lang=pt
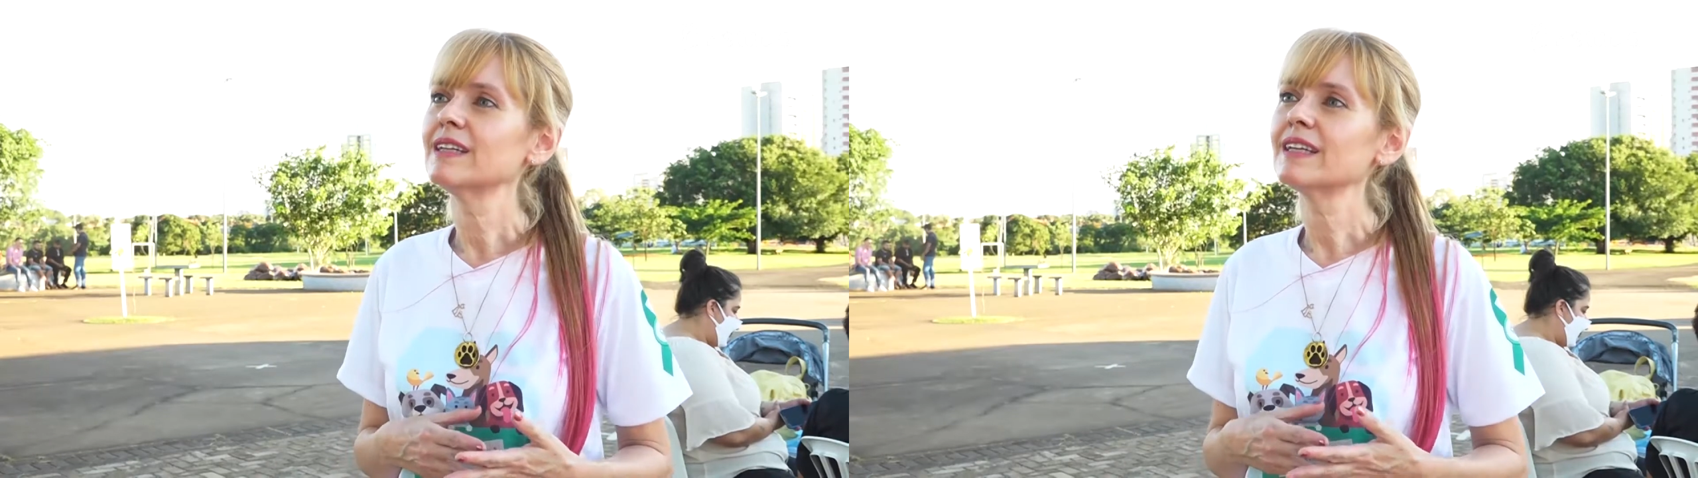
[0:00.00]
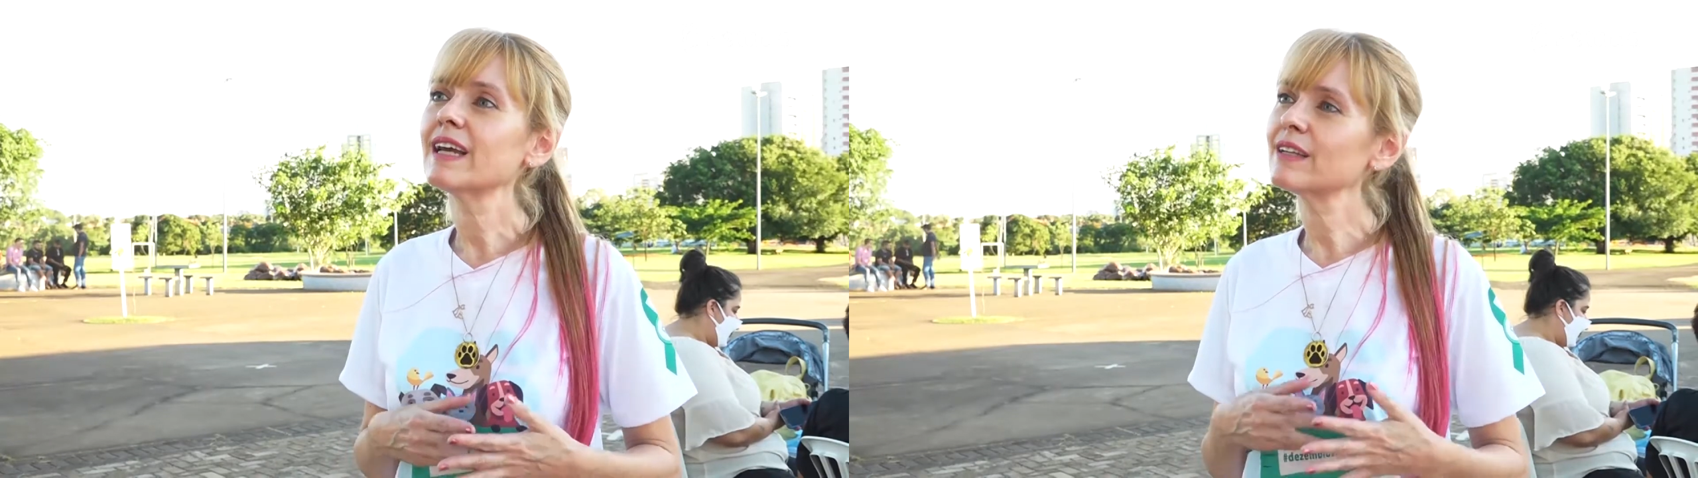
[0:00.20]

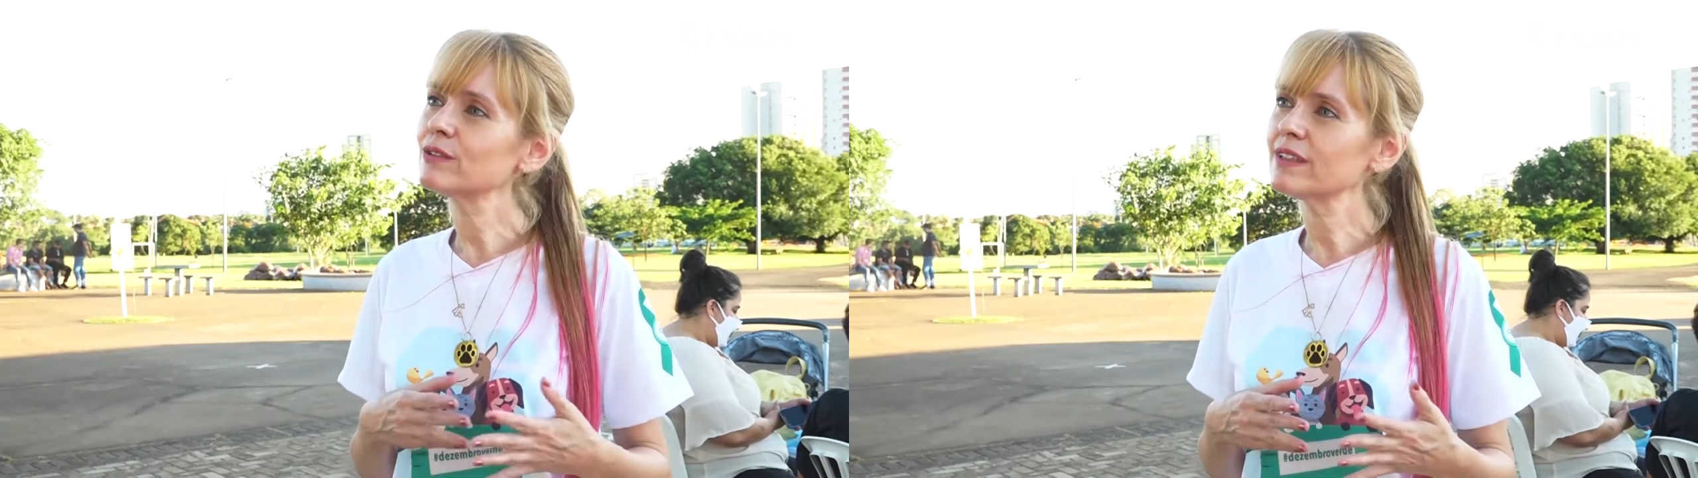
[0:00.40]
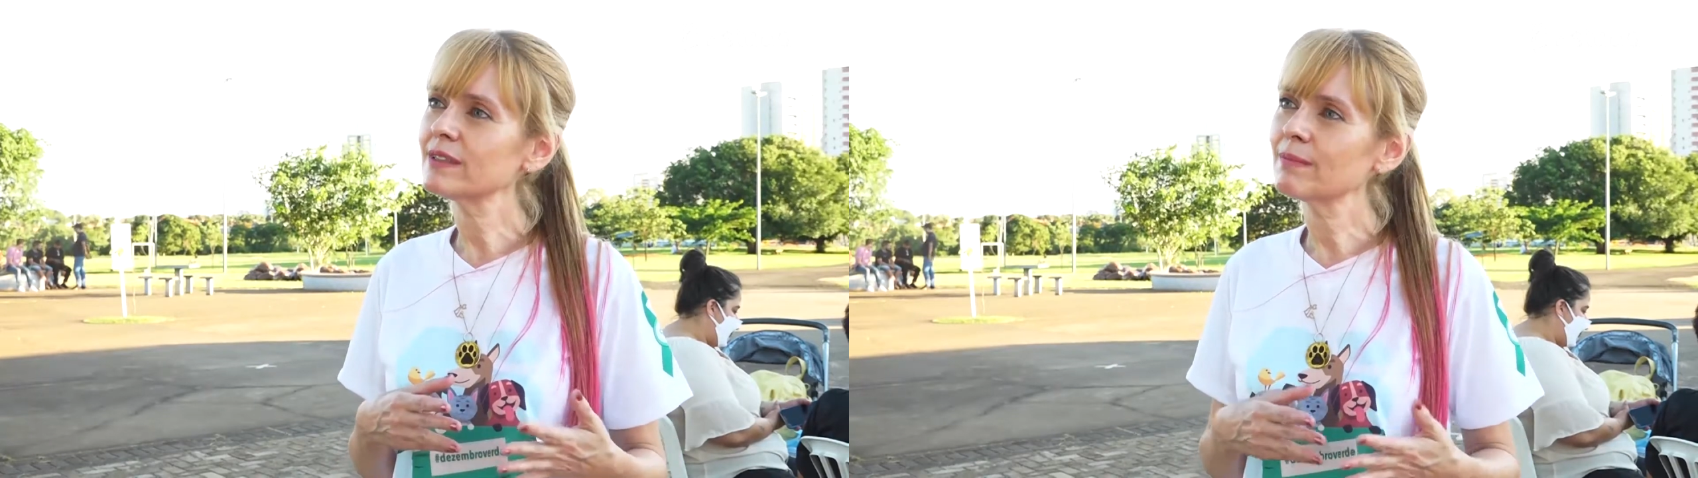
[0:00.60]
E aí
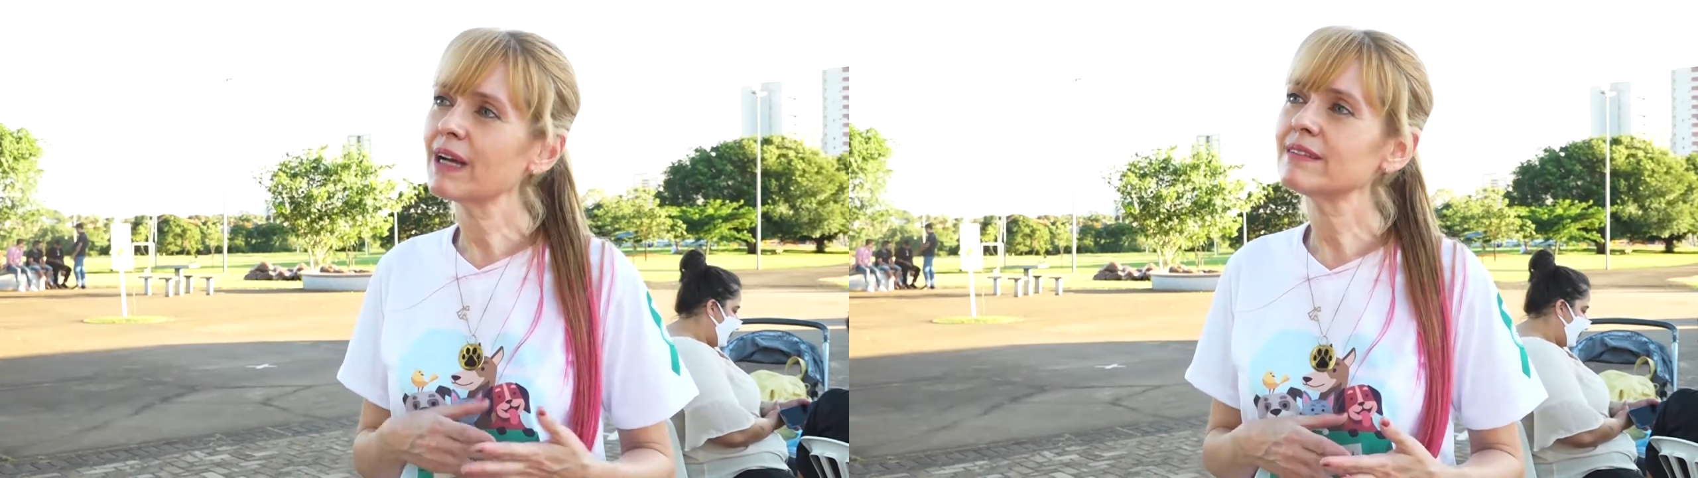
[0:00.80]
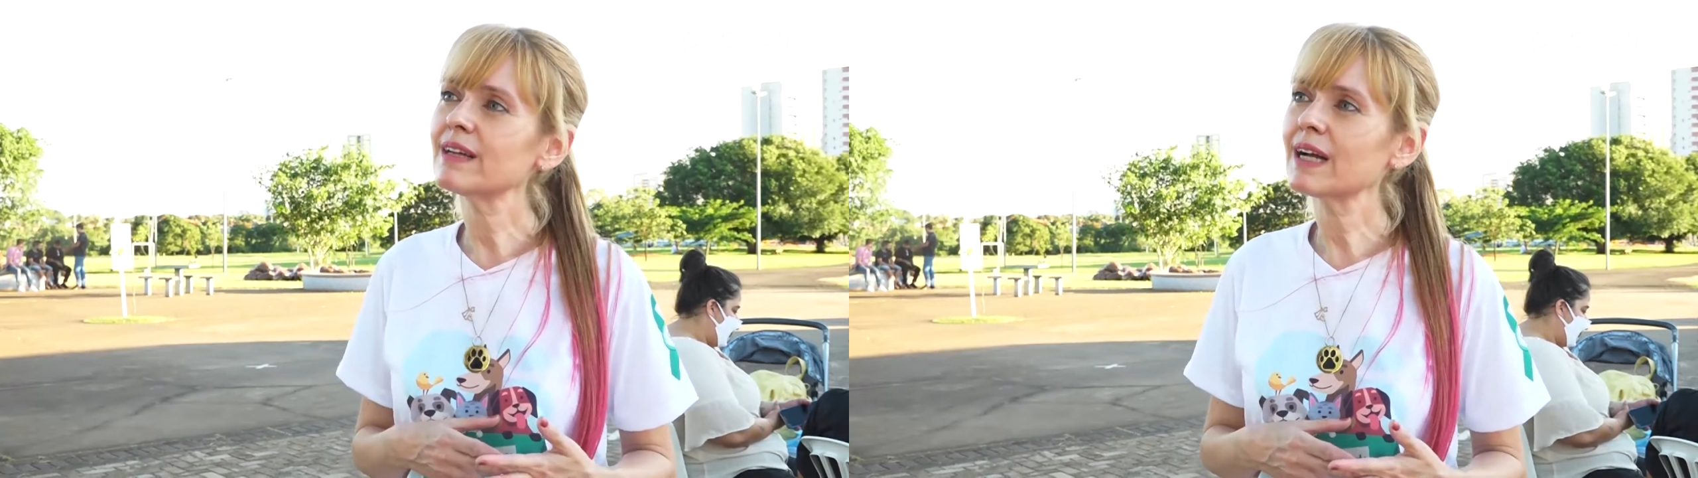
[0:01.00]
os
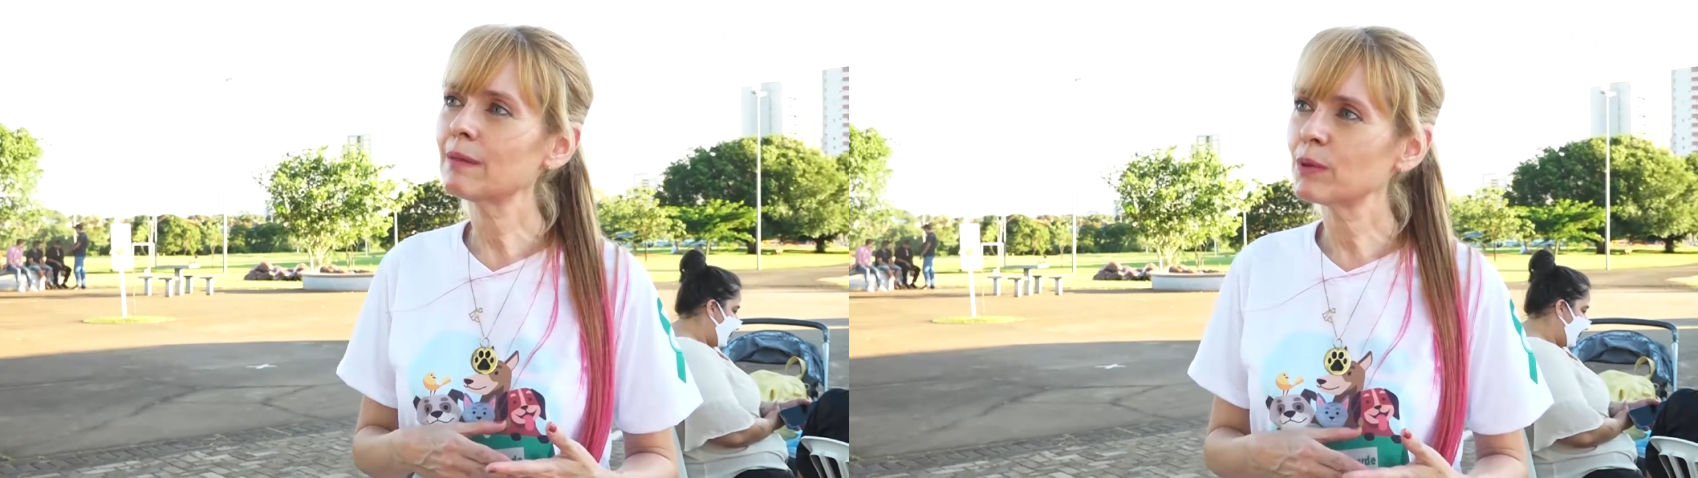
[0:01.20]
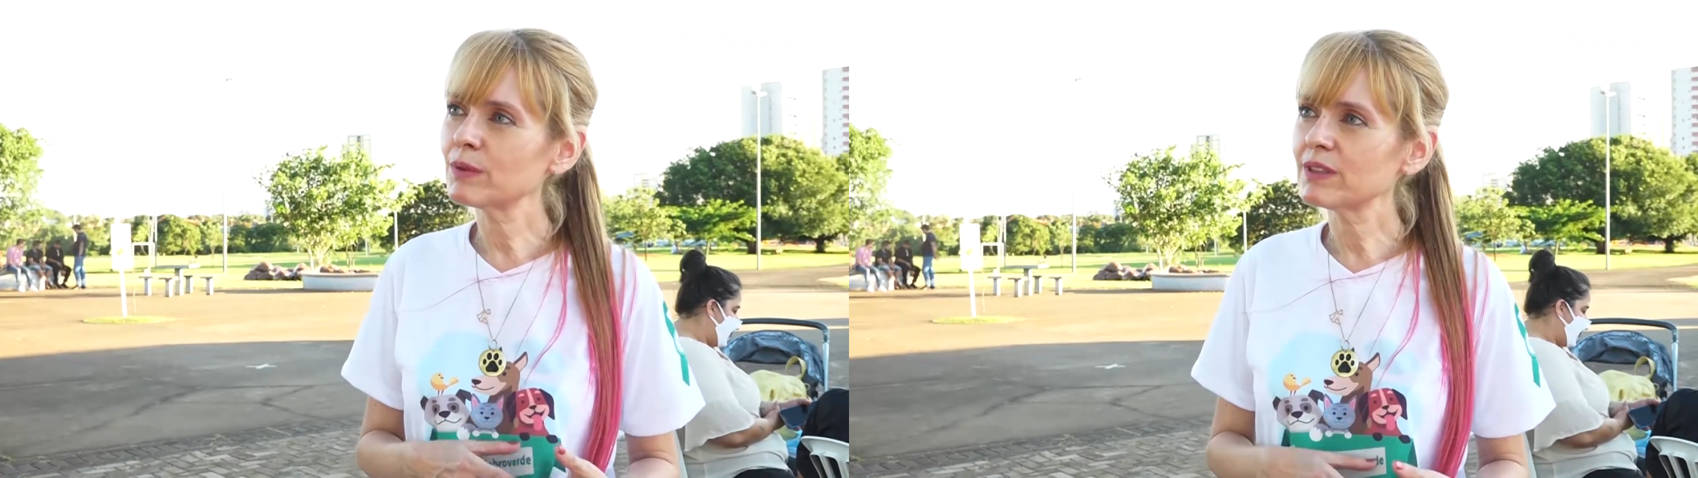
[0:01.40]
animais acabam